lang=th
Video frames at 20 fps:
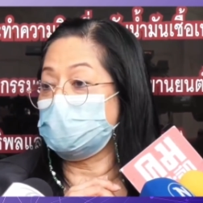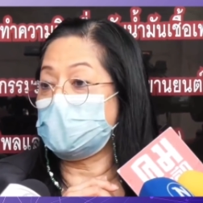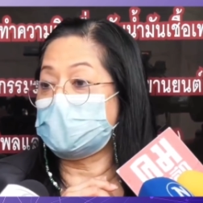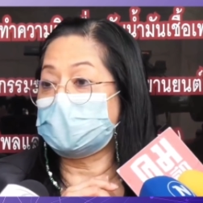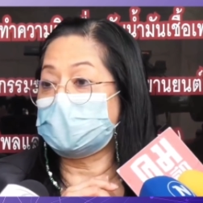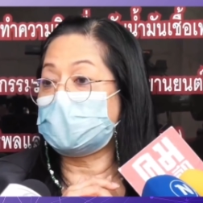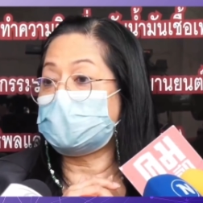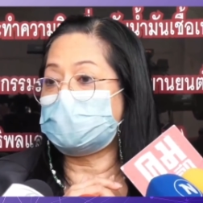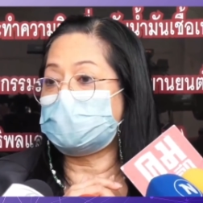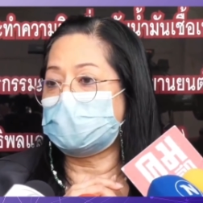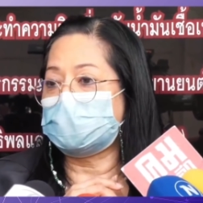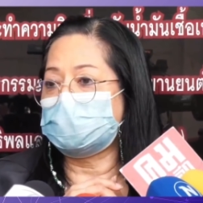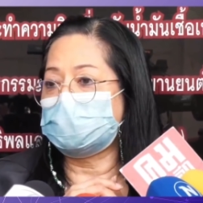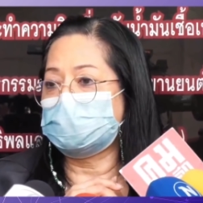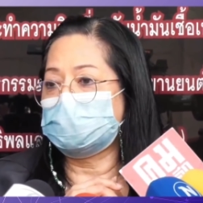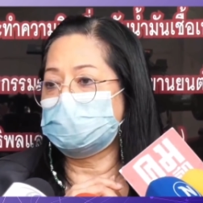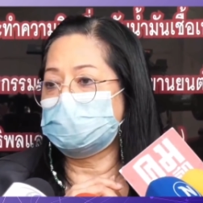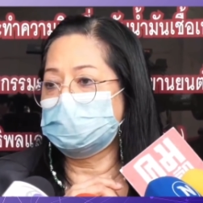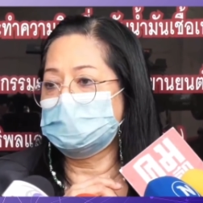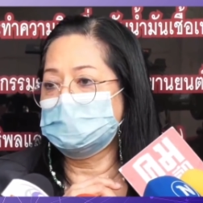ควรแค่ไหน
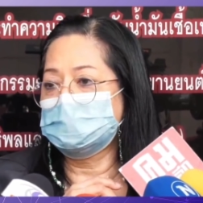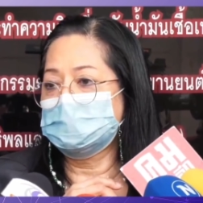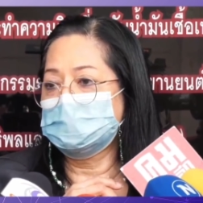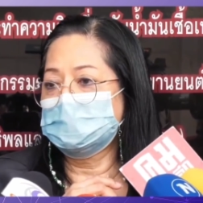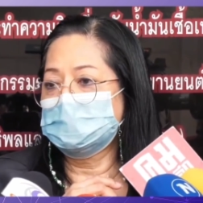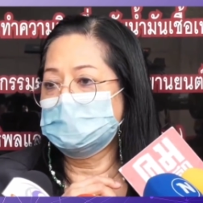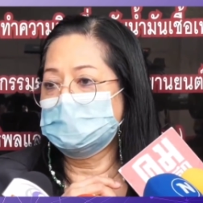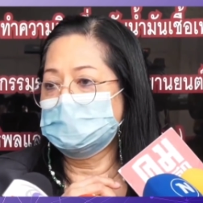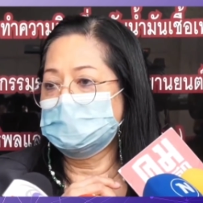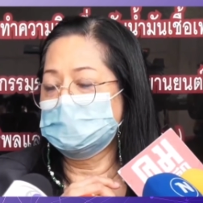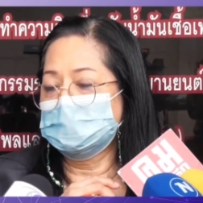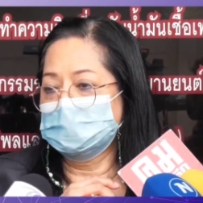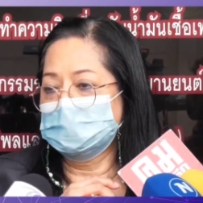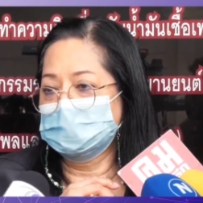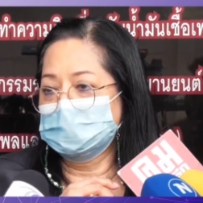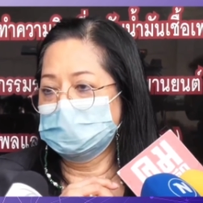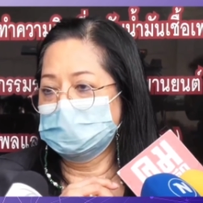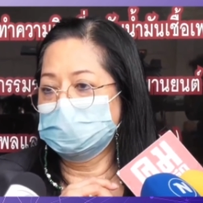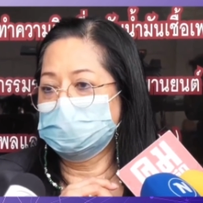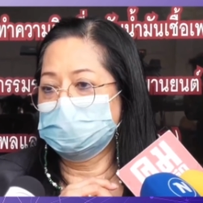คุณแม่จะรับ
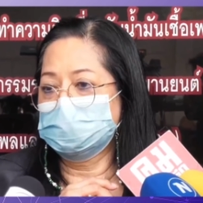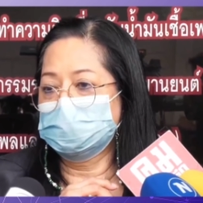คำ